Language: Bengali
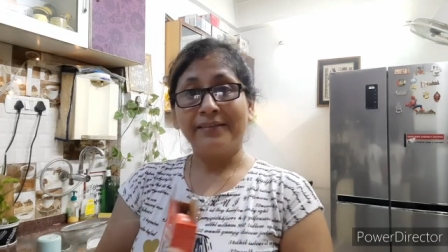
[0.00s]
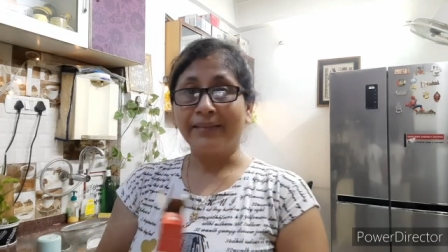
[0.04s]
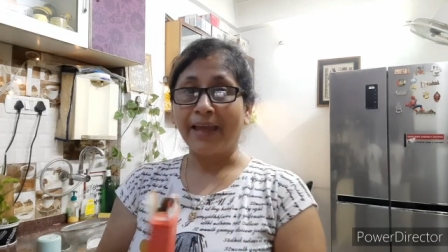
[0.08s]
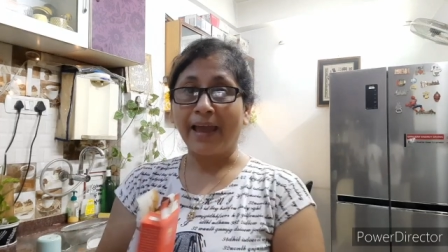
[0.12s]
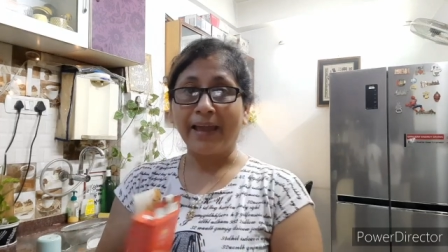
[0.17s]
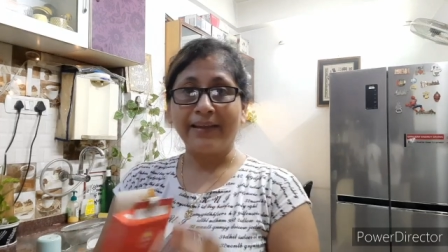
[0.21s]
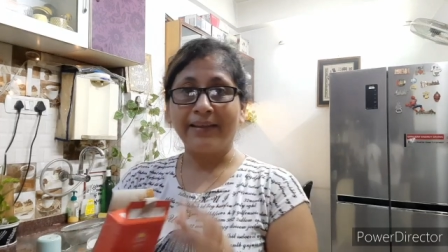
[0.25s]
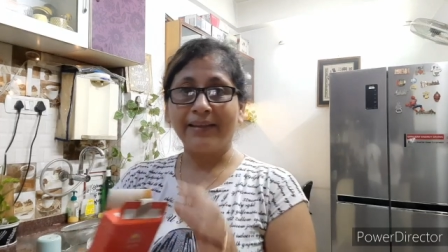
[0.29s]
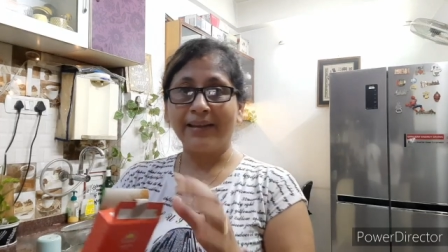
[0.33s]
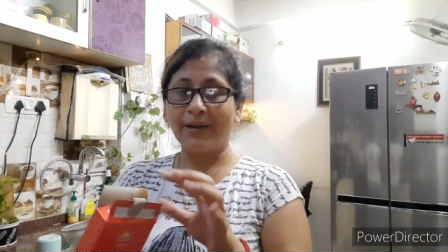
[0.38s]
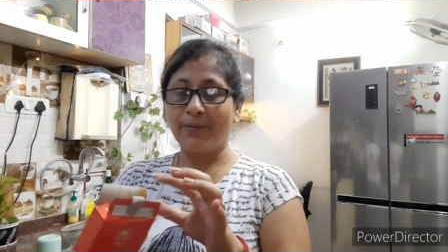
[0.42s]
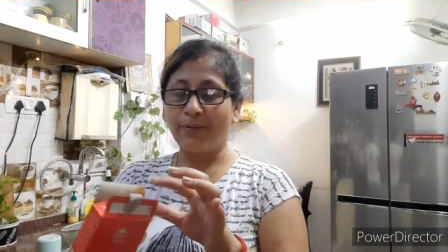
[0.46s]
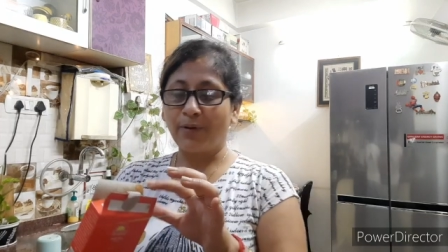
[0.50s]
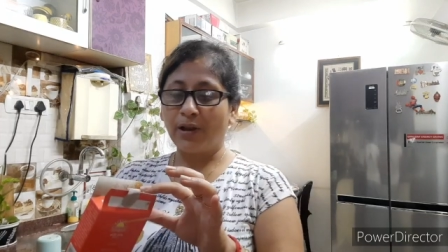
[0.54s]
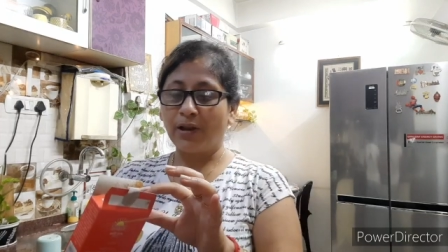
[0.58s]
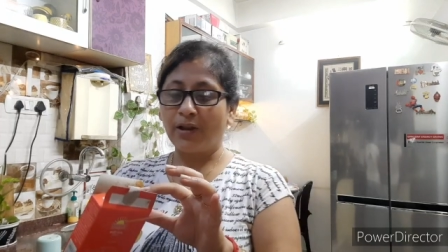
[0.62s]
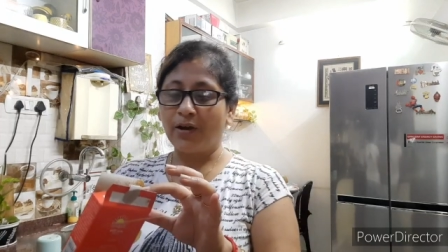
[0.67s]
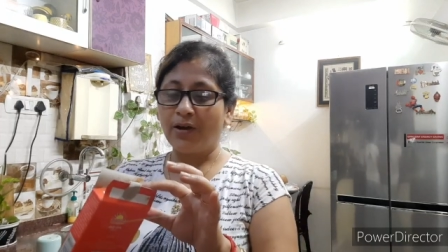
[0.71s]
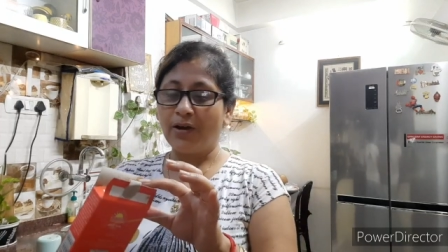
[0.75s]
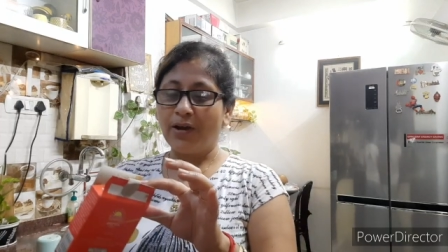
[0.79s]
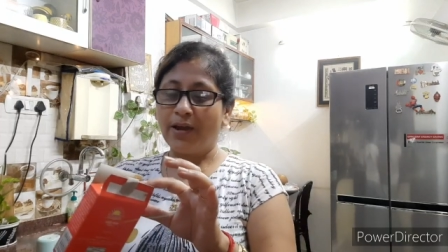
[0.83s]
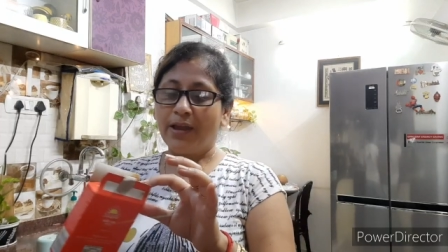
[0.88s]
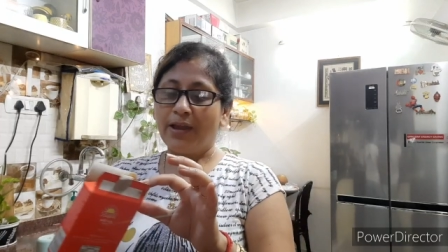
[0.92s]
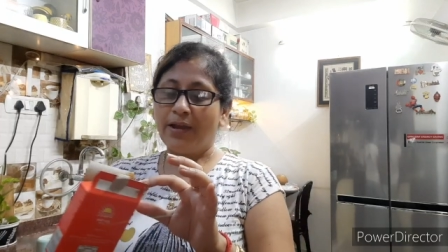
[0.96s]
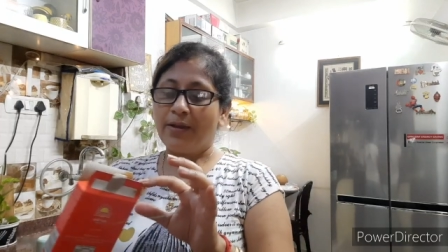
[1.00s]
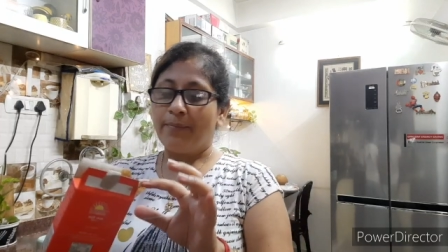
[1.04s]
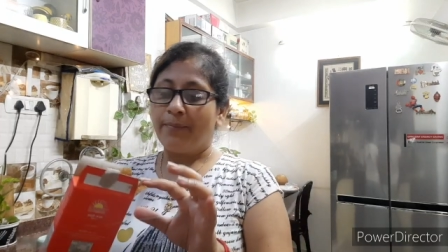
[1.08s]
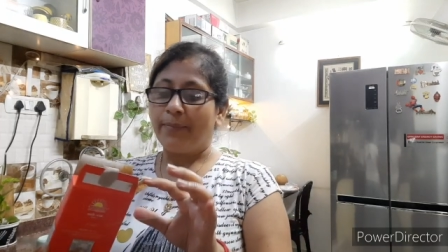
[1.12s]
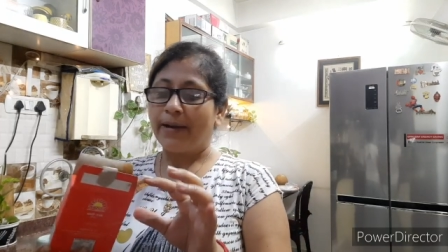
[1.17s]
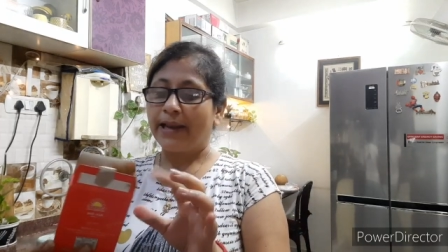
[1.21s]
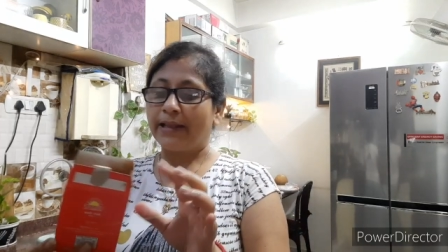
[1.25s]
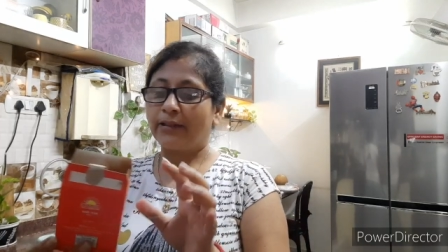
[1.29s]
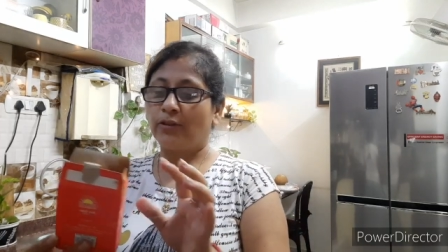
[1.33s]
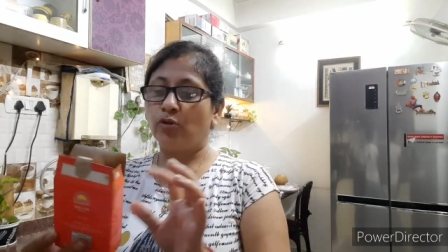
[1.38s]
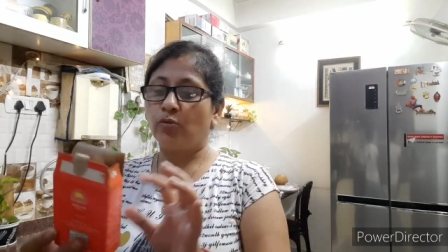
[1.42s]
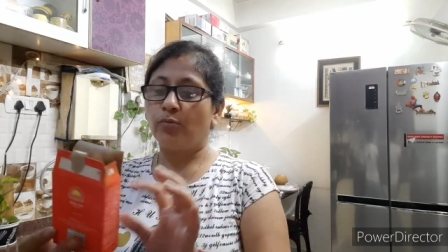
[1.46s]
তাই কিনা বলো
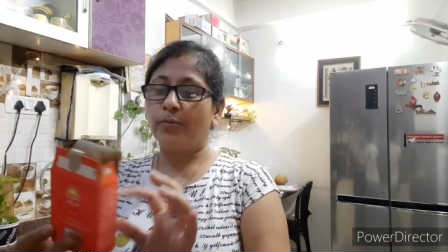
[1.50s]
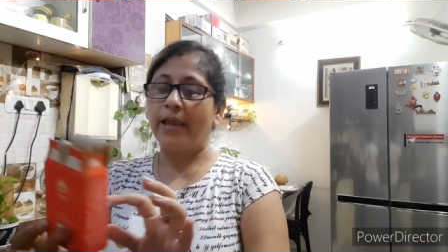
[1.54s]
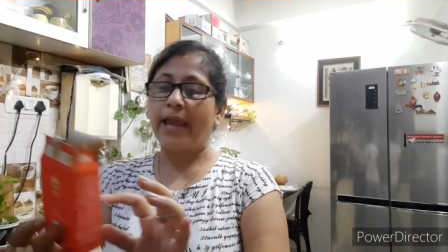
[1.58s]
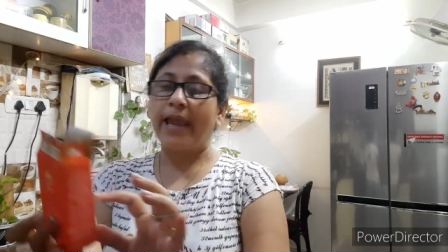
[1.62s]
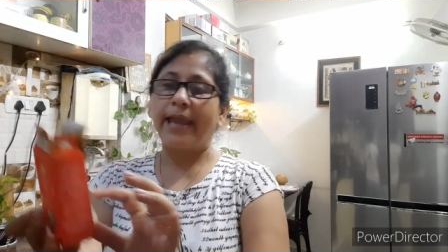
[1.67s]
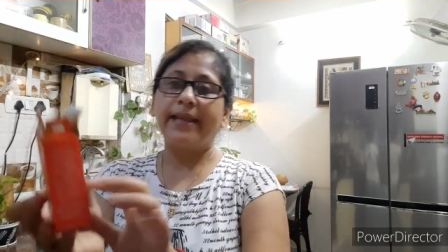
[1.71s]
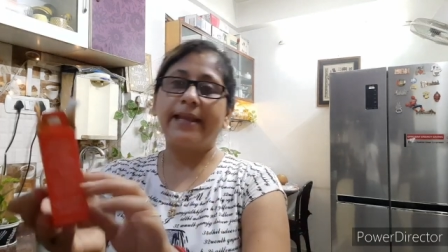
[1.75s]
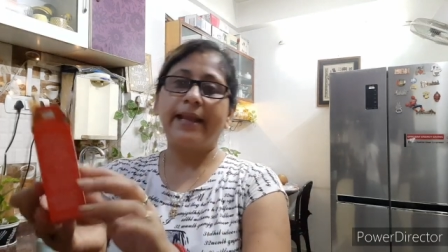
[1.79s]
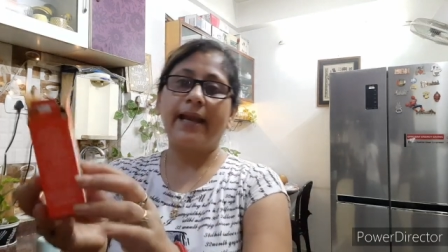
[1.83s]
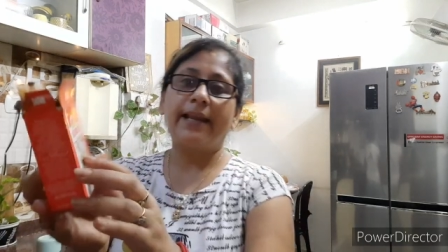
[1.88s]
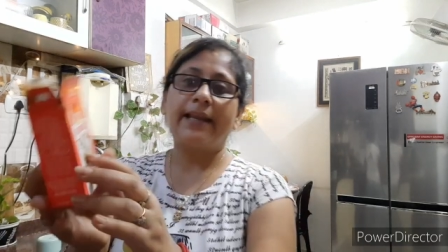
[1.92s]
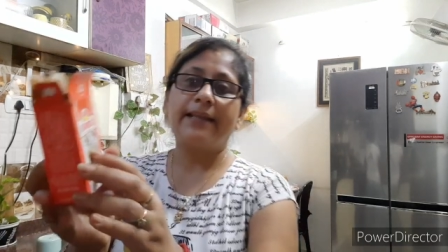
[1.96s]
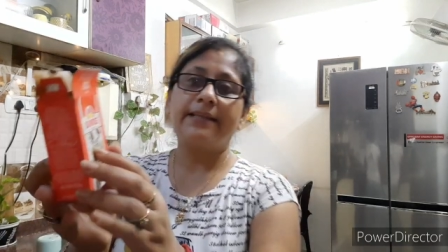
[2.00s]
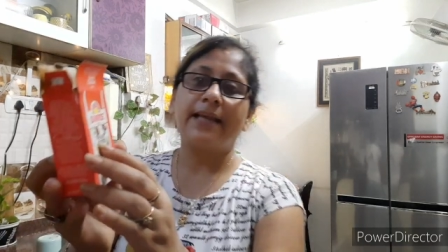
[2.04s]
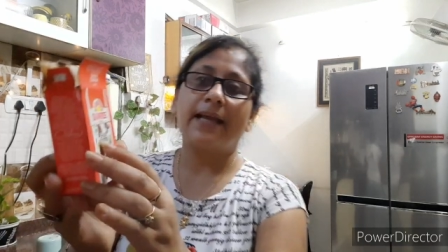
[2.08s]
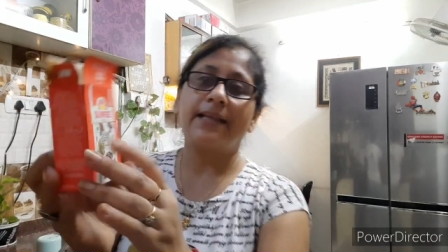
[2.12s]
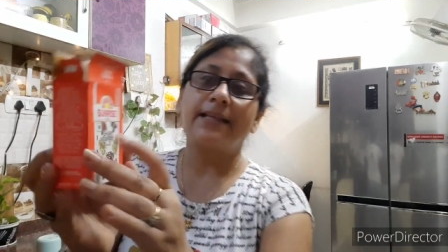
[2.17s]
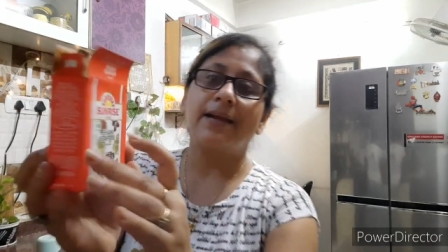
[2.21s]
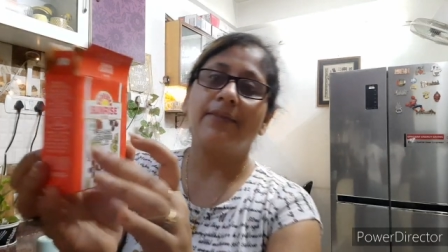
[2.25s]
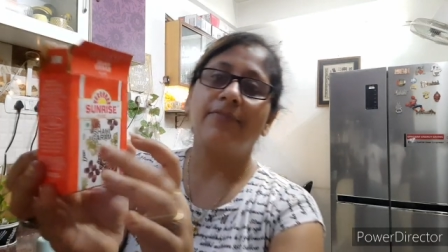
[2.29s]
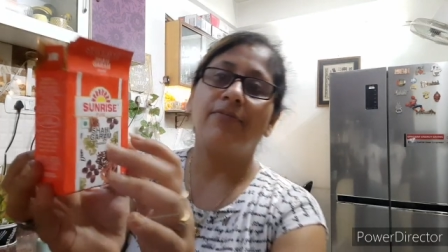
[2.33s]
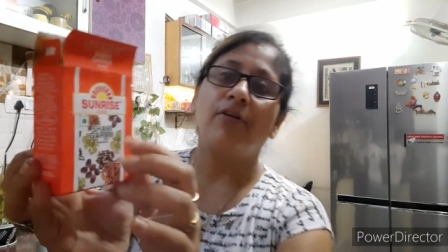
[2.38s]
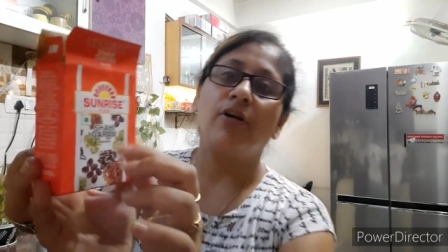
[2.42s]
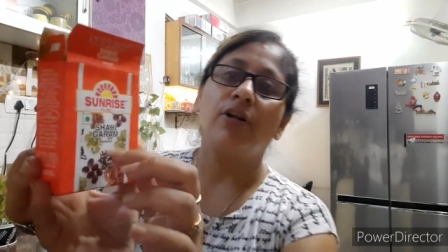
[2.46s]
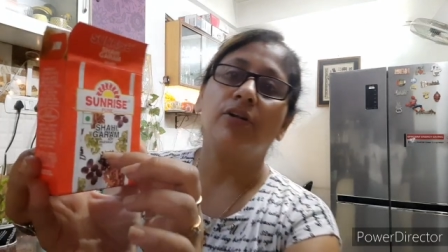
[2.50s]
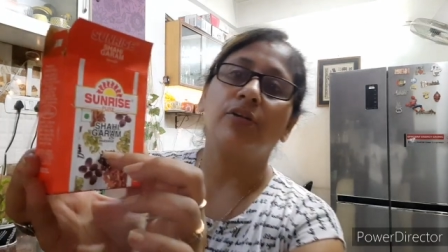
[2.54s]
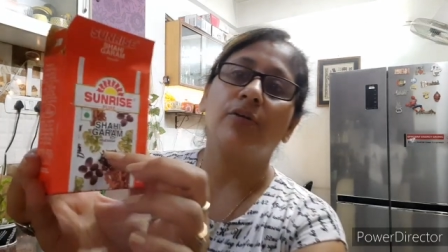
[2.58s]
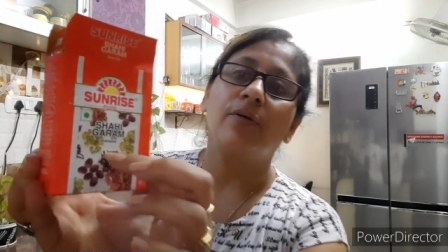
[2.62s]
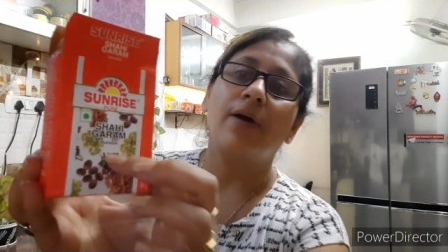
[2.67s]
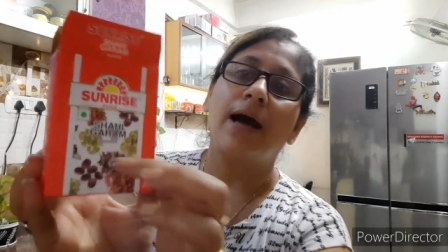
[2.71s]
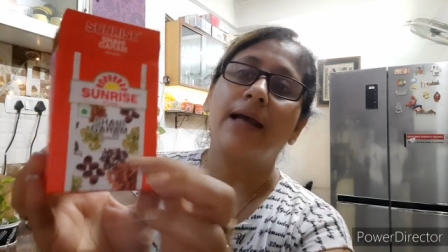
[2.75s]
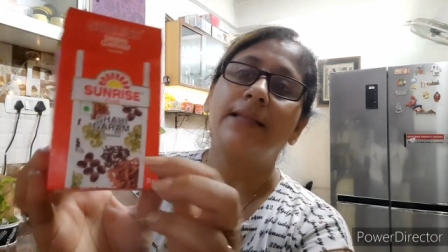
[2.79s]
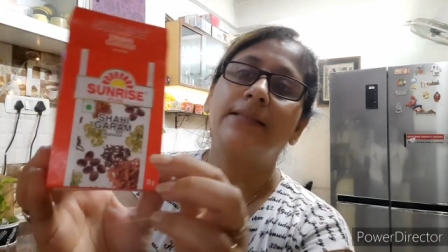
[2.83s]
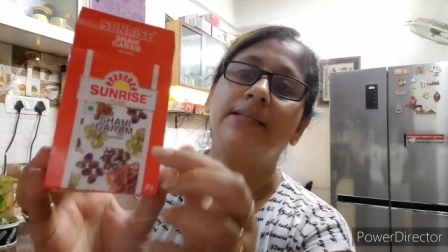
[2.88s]
মানে তুমি এইখানে যা যা ফটো